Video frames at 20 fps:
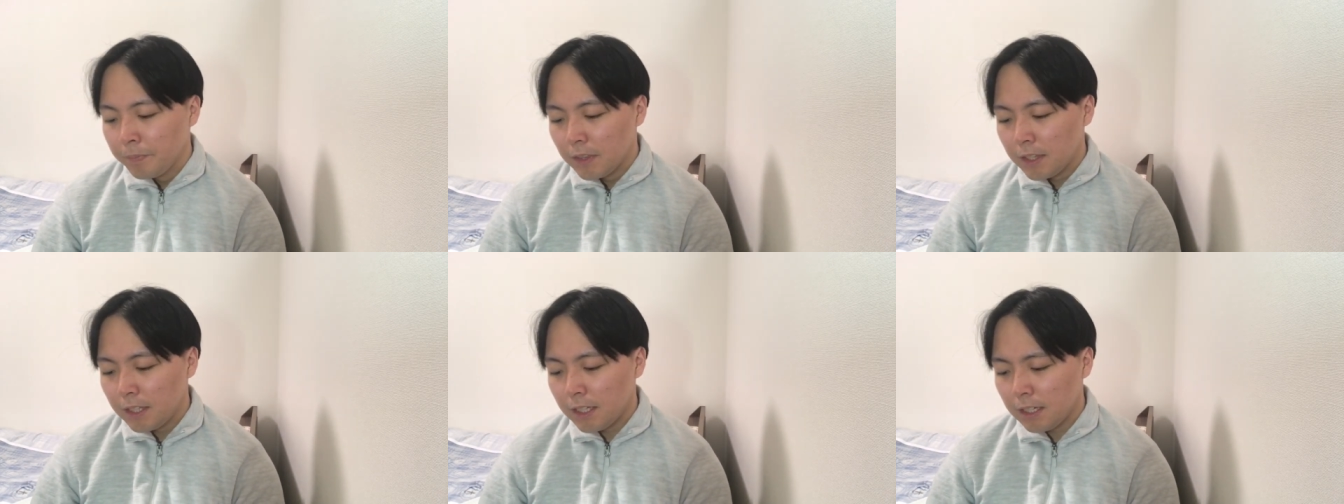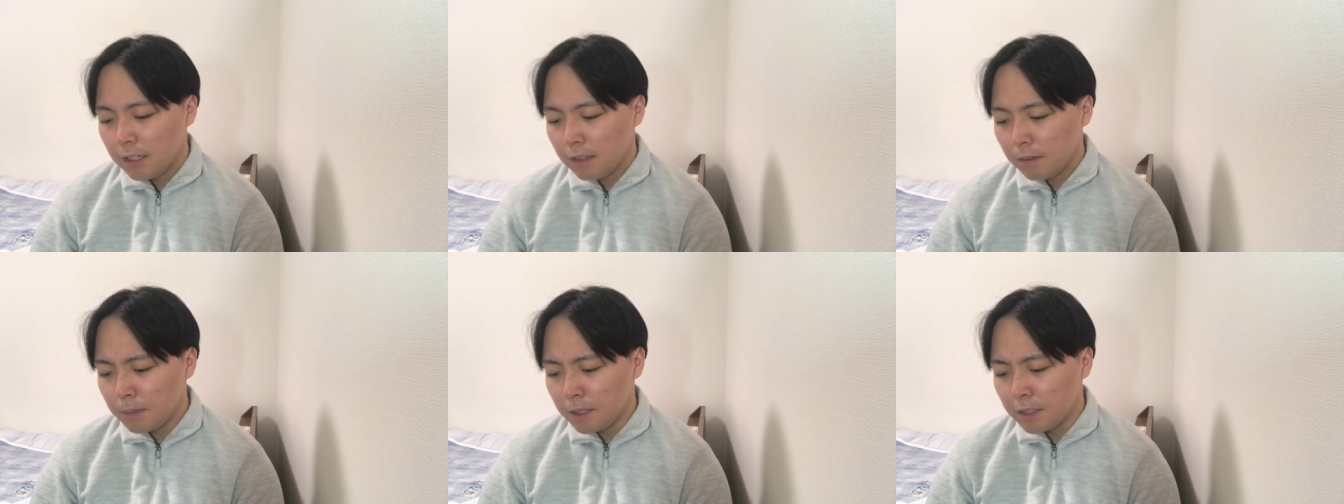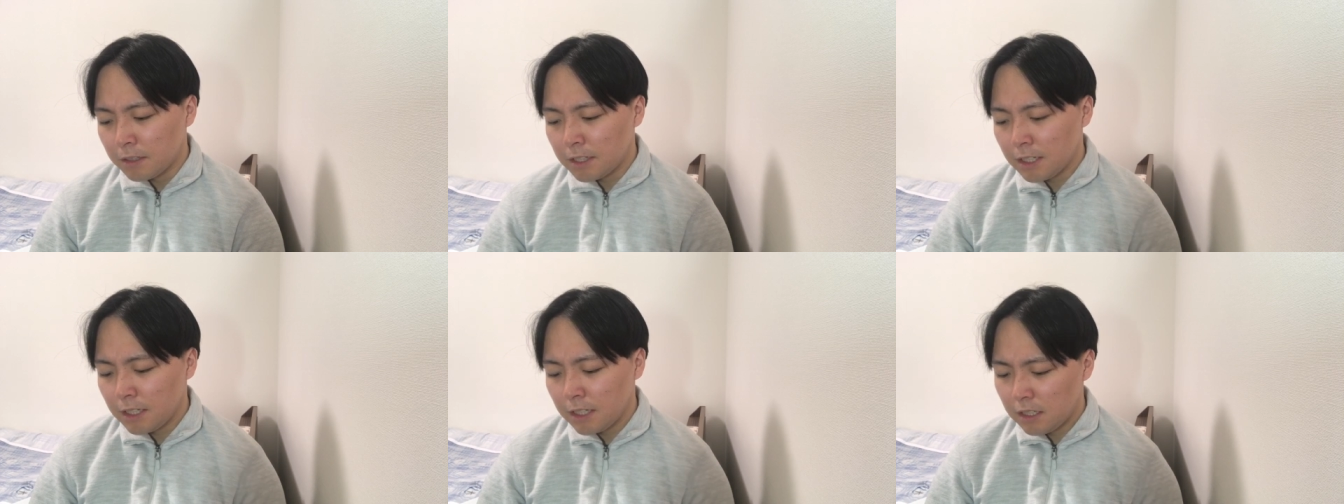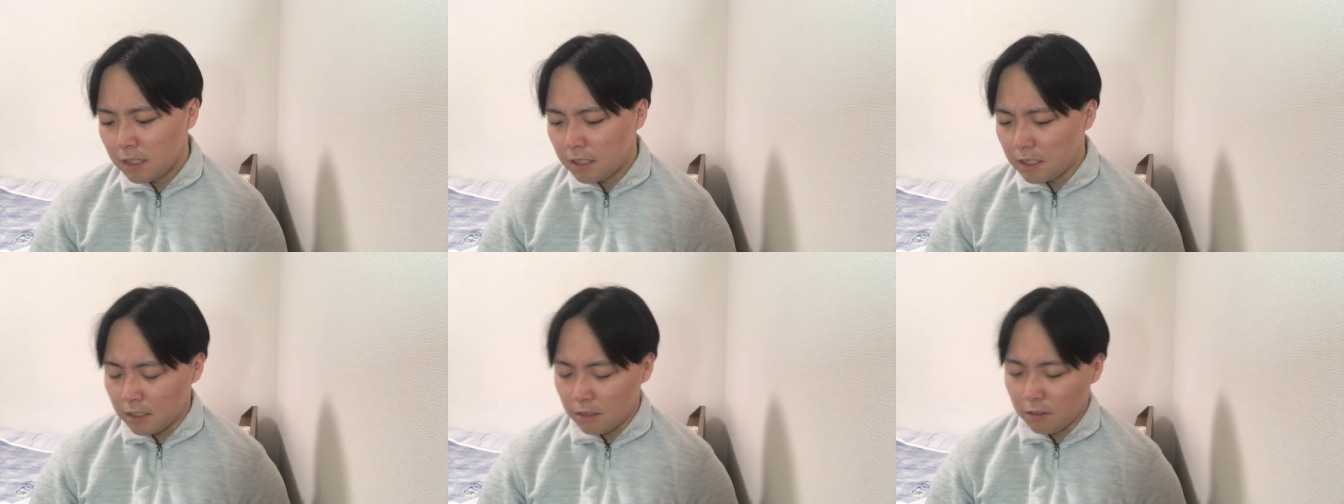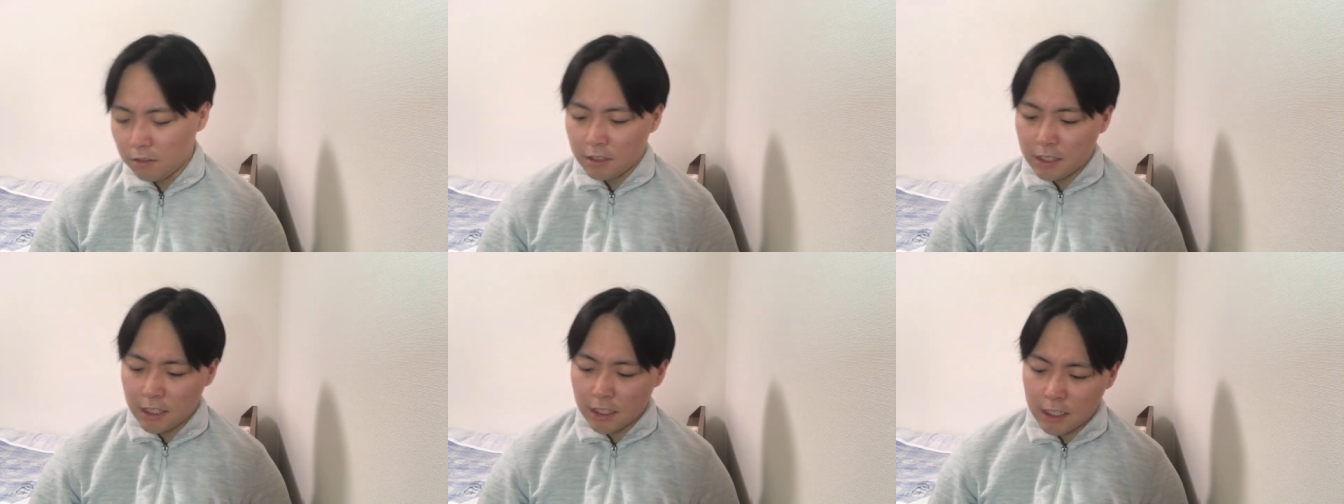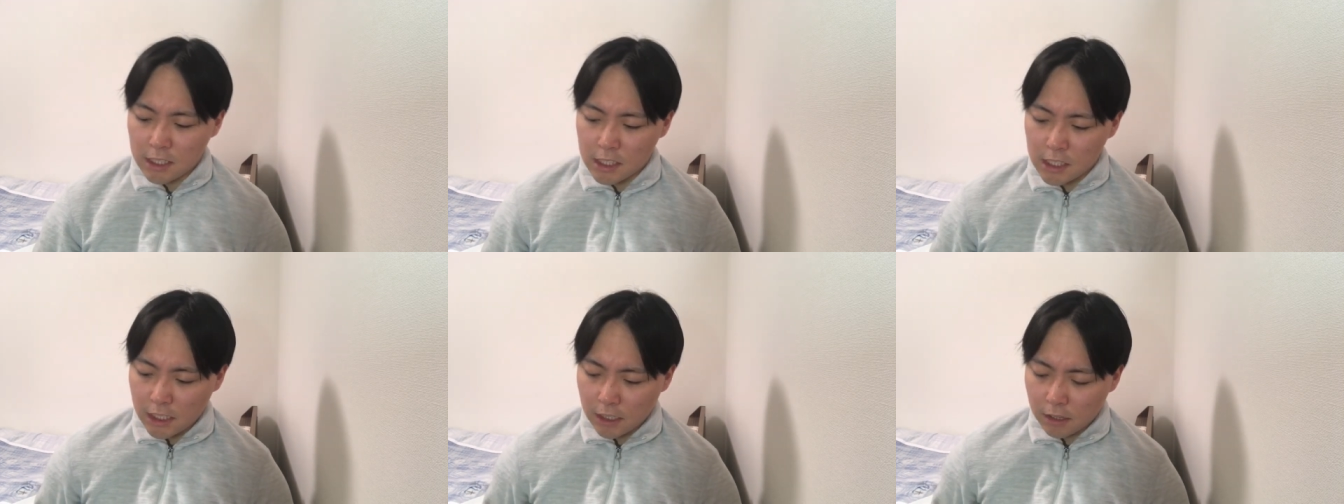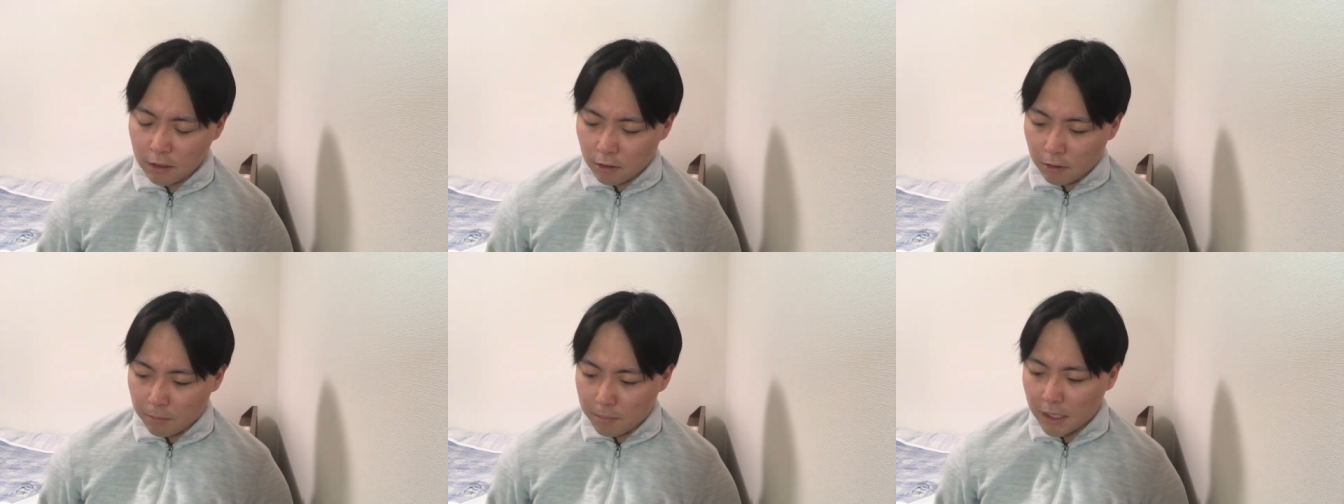で、まあ、さあのさっきち
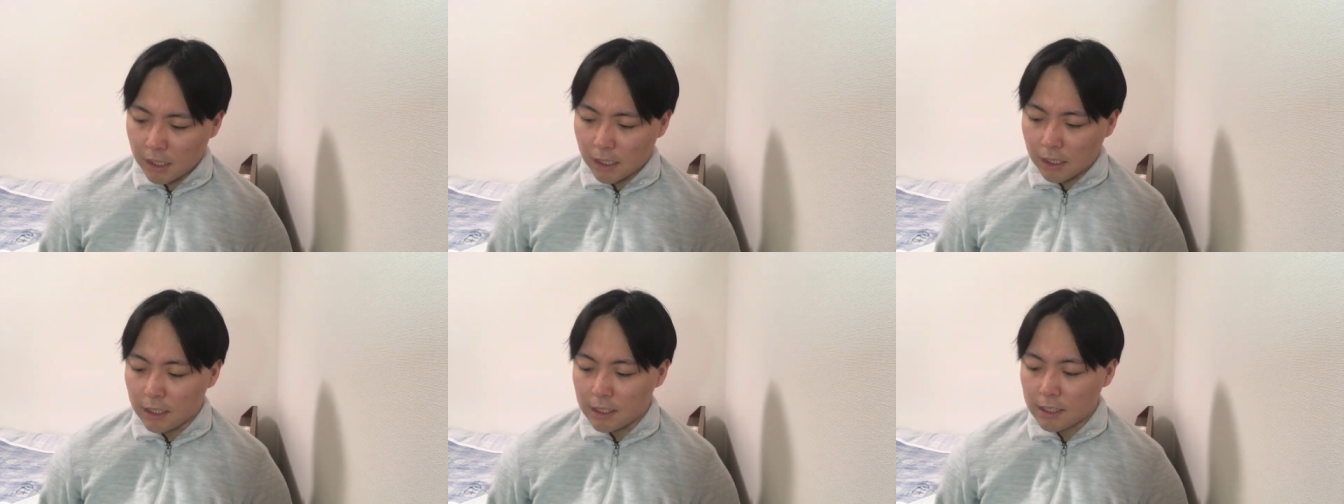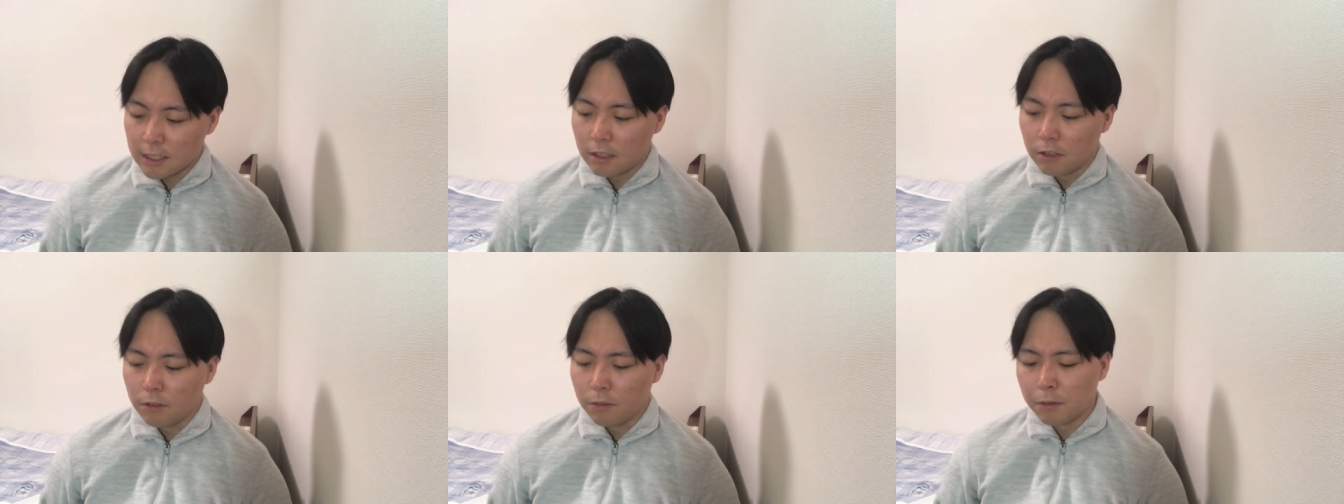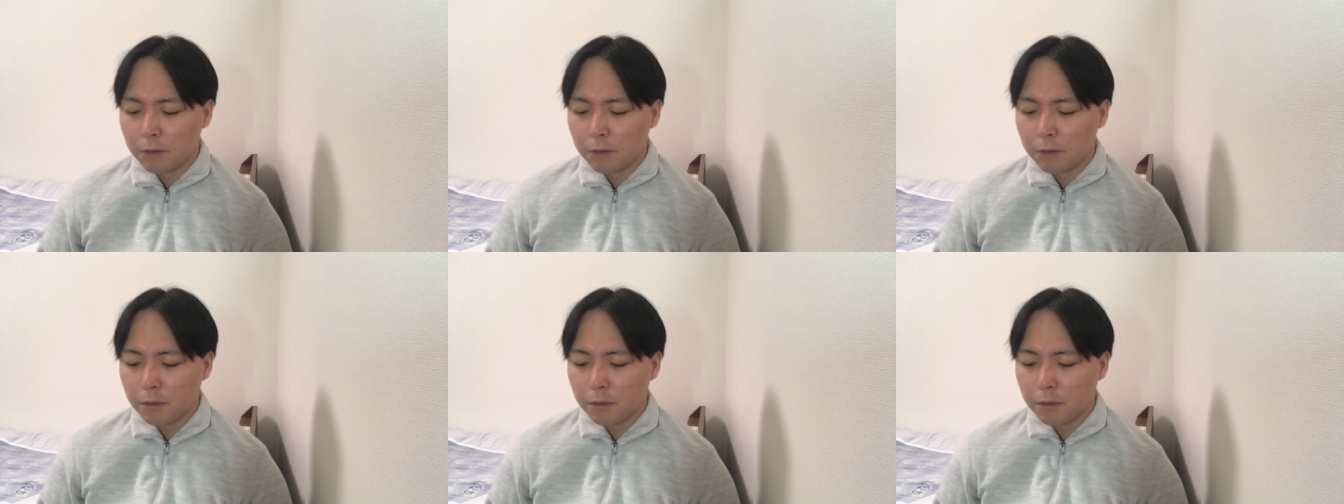らっと見たんですけど、